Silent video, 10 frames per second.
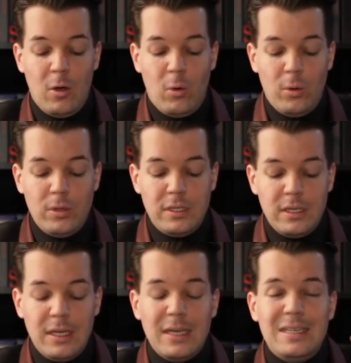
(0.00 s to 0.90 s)
Und
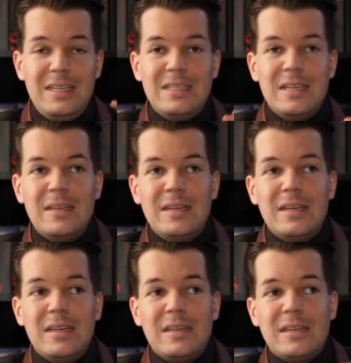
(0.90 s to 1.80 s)
diese
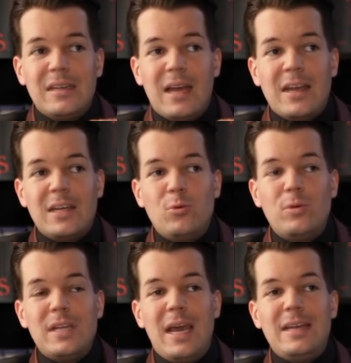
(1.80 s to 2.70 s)
äh,
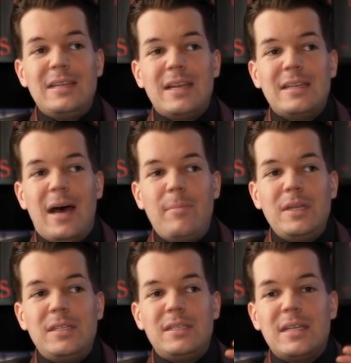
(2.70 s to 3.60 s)
Anekdote endet dann
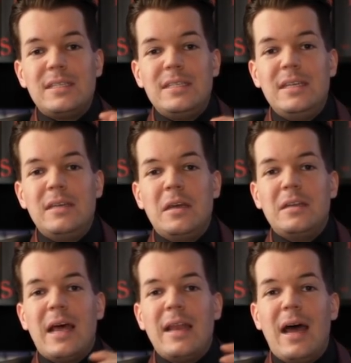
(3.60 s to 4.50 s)
damit, dass sie
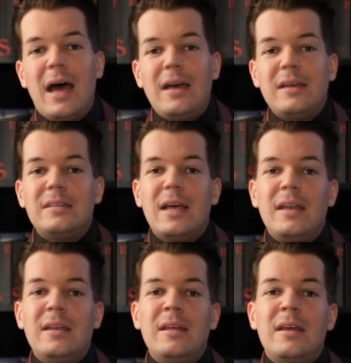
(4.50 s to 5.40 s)
danach
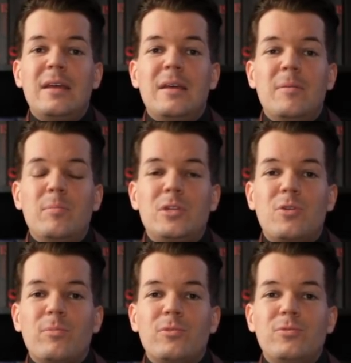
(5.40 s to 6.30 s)
dann äh, mit
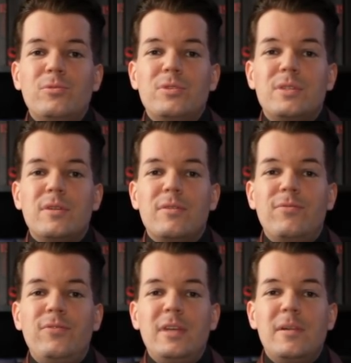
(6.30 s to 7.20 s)
Tom Cruise äh,
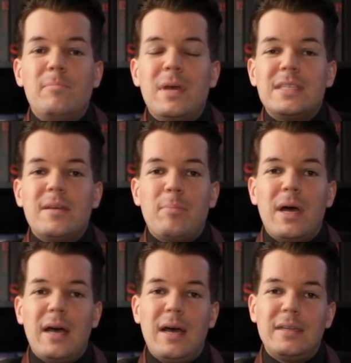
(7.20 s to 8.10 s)
viel besser
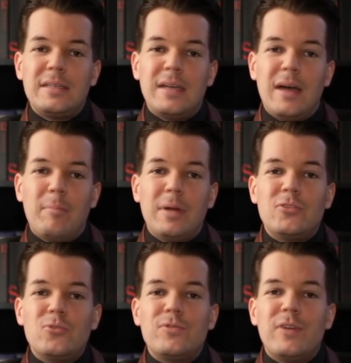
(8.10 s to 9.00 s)
parat kam.
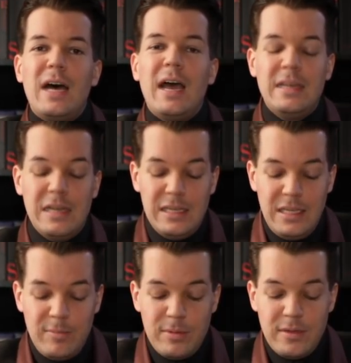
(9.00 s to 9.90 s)
Also es war eine
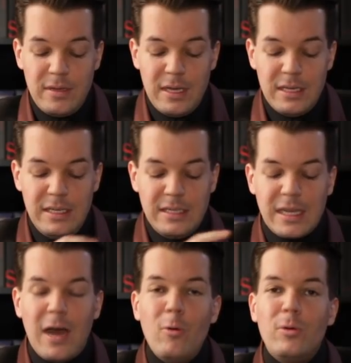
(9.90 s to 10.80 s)
Liebe, die
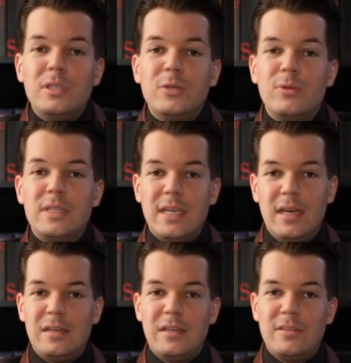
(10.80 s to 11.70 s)
traurig und
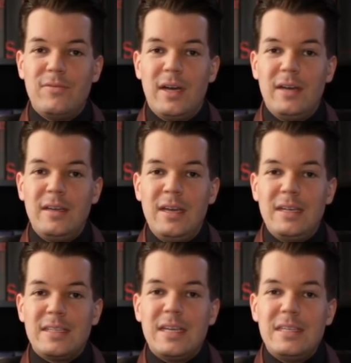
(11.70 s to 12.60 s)
zärtlich war.
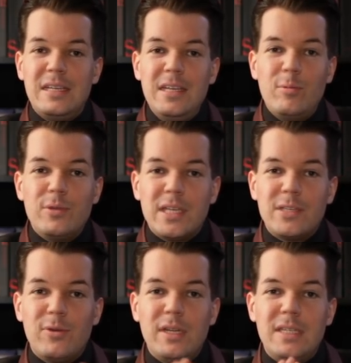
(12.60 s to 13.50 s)
Das heißt, Liebe und
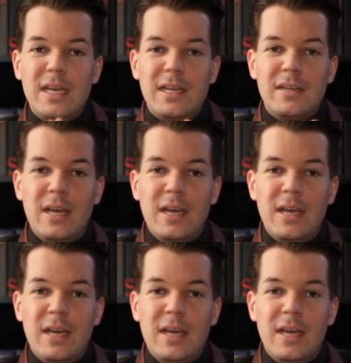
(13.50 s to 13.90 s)
Sexualität